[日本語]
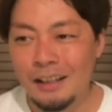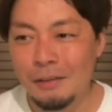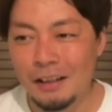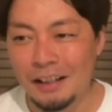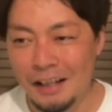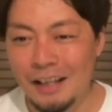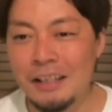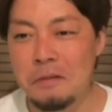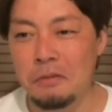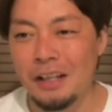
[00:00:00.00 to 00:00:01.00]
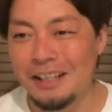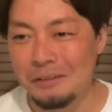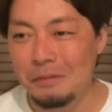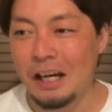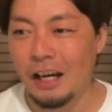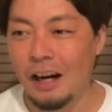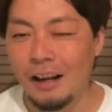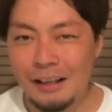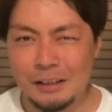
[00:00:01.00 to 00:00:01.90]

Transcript: 今だったら何でもできるみたいな、